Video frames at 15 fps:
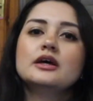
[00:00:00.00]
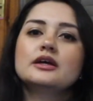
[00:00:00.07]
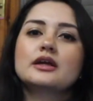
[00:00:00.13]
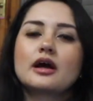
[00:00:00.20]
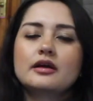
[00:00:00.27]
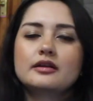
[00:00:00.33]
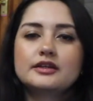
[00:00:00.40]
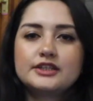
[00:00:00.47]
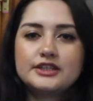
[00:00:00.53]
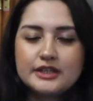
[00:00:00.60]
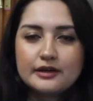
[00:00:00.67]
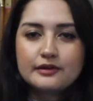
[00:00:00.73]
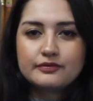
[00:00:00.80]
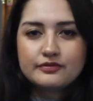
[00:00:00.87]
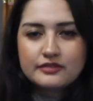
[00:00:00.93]
Yani
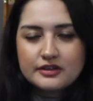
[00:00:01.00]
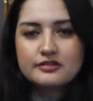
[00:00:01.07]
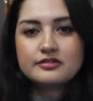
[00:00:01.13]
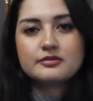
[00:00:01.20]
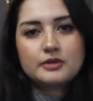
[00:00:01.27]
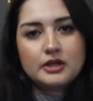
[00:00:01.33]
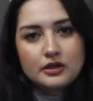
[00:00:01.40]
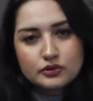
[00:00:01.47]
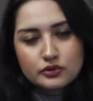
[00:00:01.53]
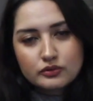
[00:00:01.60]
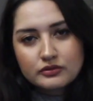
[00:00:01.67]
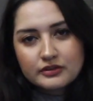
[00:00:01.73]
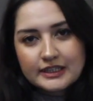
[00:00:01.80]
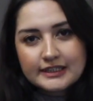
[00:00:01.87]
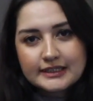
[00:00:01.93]
GFD
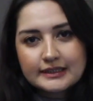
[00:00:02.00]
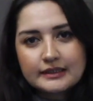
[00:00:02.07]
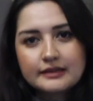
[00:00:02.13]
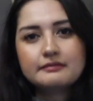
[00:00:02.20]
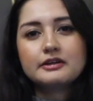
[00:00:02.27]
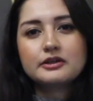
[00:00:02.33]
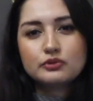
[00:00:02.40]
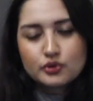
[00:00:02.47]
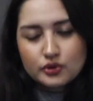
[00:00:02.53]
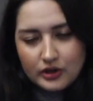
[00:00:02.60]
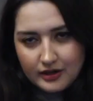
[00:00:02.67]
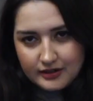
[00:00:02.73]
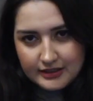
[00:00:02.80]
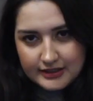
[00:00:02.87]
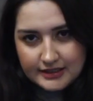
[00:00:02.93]
simülasyon testleri ve
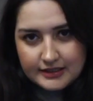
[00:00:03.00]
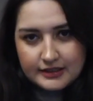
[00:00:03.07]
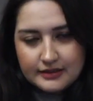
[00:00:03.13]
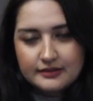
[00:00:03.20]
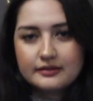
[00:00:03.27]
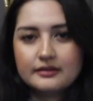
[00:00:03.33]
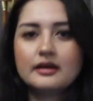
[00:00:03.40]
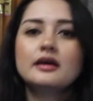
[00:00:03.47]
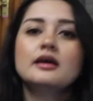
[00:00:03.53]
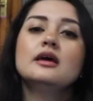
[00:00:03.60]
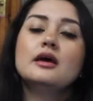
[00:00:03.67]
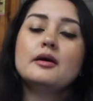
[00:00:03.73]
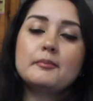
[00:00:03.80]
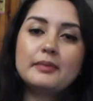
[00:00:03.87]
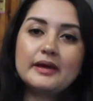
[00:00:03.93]
rüzgar testlerinde
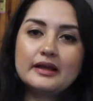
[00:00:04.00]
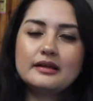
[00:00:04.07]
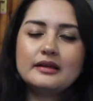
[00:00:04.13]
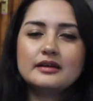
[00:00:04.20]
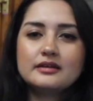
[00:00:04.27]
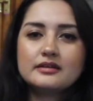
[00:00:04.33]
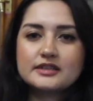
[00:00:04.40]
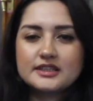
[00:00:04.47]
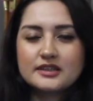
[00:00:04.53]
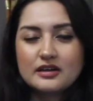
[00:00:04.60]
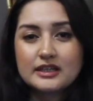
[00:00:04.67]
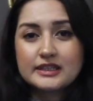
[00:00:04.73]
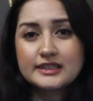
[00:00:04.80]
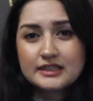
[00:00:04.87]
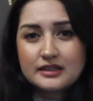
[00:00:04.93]
belli
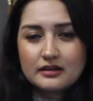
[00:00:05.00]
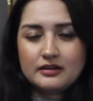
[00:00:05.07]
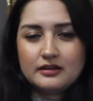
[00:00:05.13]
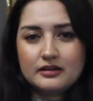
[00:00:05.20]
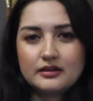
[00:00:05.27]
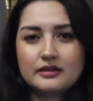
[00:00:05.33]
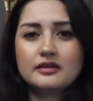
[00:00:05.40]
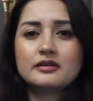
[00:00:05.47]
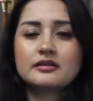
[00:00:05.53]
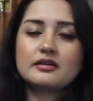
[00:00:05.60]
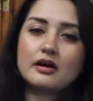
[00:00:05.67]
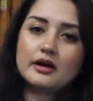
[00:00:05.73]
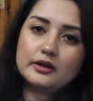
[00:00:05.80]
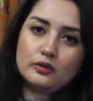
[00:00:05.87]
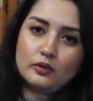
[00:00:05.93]
saat skalalarına
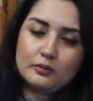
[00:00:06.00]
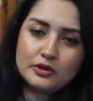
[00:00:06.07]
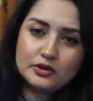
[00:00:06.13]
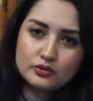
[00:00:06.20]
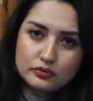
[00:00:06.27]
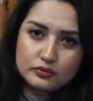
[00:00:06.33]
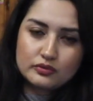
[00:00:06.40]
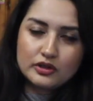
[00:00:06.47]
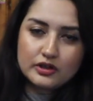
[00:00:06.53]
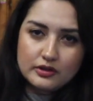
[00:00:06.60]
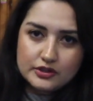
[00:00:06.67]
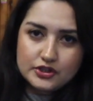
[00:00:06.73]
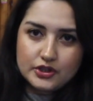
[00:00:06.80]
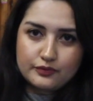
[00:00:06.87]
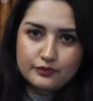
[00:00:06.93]
dahil olmak zorunda
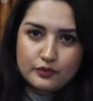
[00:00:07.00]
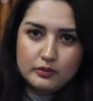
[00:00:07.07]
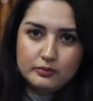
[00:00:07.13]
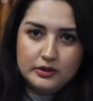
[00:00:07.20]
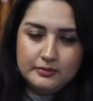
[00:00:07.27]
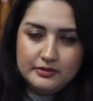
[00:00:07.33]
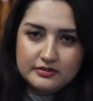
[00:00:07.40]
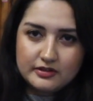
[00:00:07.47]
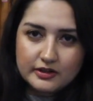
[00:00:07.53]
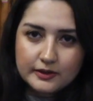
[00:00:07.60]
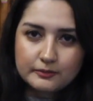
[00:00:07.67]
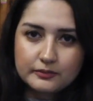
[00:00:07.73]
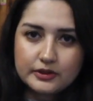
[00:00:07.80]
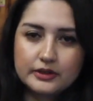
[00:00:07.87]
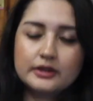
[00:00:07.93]
kalacak Formula 1
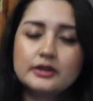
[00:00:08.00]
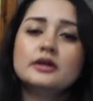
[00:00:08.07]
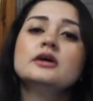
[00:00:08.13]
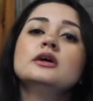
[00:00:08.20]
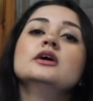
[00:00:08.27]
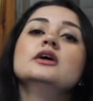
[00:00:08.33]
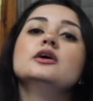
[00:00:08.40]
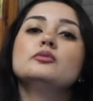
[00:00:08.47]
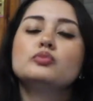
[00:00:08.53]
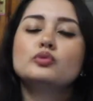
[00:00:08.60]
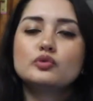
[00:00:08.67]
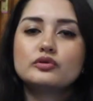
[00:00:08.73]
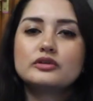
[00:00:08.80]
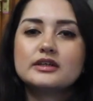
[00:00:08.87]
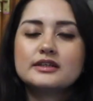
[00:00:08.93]
takımları.
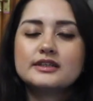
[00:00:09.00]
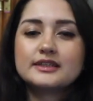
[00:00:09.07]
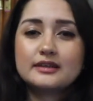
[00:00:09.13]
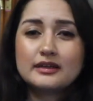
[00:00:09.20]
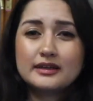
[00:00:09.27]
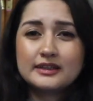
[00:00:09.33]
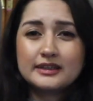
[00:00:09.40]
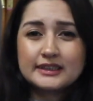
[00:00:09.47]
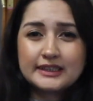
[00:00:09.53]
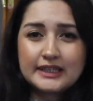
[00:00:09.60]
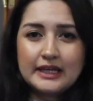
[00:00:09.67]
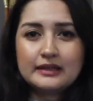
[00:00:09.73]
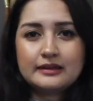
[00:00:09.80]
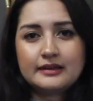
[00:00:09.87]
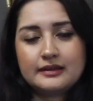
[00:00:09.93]
Bunu da sliding
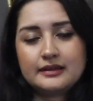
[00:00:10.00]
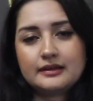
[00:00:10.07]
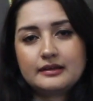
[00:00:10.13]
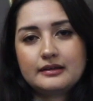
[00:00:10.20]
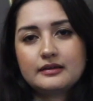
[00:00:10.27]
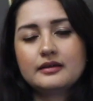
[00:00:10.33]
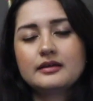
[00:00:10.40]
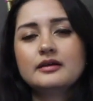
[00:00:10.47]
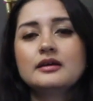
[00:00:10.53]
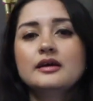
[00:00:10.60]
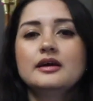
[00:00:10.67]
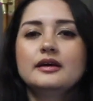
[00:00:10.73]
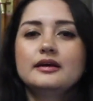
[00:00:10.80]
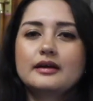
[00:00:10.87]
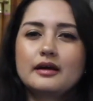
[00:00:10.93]
scale dedikleri
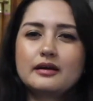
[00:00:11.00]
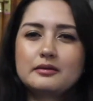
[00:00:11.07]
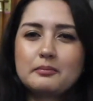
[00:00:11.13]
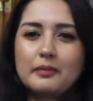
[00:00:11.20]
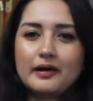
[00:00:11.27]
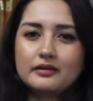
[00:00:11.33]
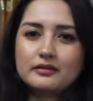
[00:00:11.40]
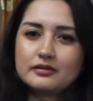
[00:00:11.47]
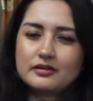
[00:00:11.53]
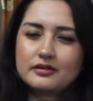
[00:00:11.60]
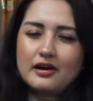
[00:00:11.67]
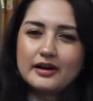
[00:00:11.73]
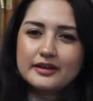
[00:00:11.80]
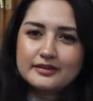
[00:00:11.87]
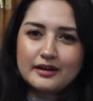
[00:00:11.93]
yani ben
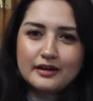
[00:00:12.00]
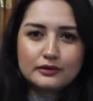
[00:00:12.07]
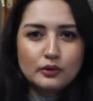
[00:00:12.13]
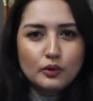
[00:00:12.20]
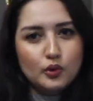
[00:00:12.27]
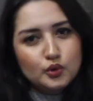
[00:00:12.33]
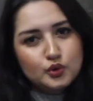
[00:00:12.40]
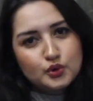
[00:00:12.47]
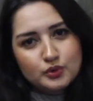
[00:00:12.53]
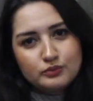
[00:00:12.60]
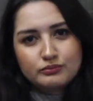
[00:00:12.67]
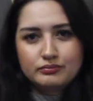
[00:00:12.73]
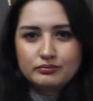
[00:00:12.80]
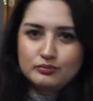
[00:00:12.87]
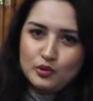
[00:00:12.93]
kaydıraklı
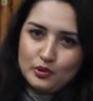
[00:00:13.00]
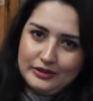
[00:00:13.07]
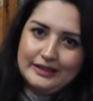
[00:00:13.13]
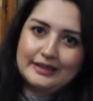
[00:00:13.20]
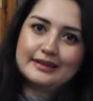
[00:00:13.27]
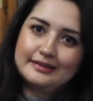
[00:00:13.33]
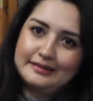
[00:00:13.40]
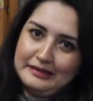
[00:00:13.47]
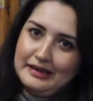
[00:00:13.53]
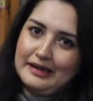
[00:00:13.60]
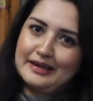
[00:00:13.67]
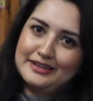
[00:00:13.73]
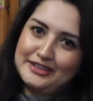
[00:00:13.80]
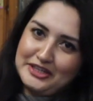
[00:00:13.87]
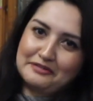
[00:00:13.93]
ölçüm modeli
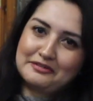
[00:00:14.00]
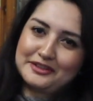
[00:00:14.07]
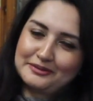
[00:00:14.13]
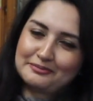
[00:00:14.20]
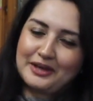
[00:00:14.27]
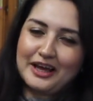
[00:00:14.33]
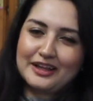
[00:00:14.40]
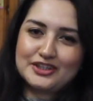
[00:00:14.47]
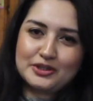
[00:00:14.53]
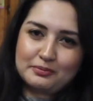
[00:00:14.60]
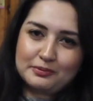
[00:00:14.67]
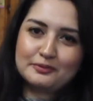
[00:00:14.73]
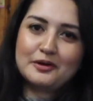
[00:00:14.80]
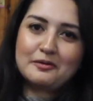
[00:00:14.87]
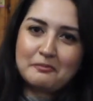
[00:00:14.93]
diye çevirdim kendi
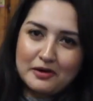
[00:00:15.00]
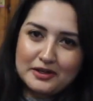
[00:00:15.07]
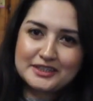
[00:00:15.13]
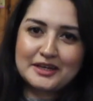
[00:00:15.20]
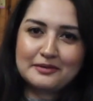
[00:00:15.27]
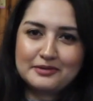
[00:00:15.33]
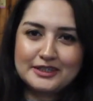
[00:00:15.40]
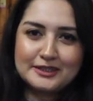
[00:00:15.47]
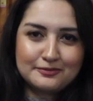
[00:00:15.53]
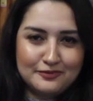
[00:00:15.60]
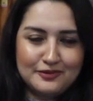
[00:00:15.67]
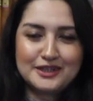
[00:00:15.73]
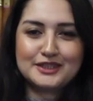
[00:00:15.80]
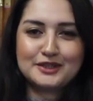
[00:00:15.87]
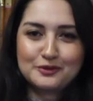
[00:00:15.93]
çapımda ama başka bir ismi
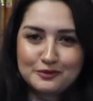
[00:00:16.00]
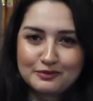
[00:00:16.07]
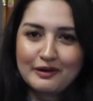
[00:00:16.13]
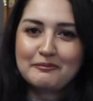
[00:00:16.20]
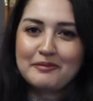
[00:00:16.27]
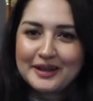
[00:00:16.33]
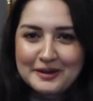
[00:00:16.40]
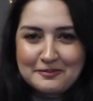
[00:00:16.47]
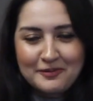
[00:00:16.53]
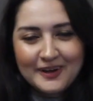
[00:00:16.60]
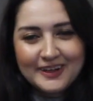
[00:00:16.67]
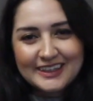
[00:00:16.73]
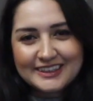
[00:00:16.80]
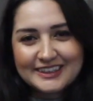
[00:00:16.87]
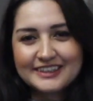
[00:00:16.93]
varsa lütfen benimle
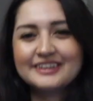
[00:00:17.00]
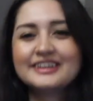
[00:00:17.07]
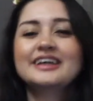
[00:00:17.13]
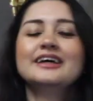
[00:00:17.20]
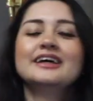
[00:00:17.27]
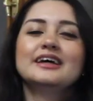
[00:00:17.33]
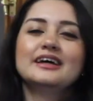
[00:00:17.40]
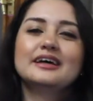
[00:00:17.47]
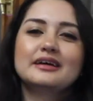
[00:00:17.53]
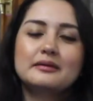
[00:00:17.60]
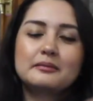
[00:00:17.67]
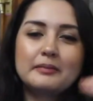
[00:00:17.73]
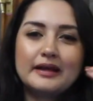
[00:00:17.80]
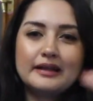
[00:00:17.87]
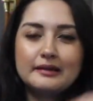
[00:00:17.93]
paylaşın.
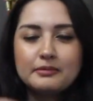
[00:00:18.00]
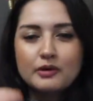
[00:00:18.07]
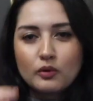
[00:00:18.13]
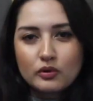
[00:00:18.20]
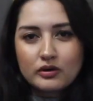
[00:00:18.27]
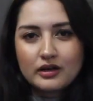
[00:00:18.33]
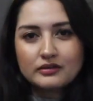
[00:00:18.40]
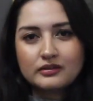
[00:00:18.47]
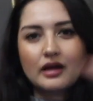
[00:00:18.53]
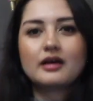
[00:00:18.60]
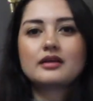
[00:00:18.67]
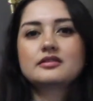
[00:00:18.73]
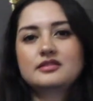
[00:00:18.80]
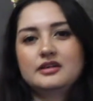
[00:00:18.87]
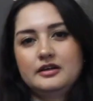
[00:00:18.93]
E, belli bir
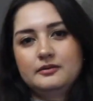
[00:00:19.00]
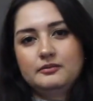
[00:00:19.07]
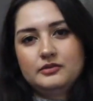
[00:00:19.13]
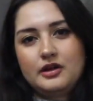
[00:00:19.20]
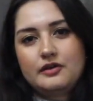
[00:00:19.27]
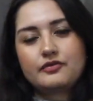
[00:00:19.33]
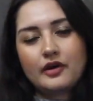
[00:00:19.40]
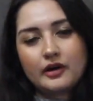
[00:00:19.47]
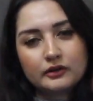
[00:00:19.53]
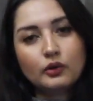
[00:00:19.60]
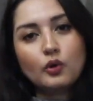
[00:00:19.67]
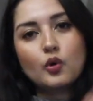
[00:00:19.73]
oranda takımlar farklı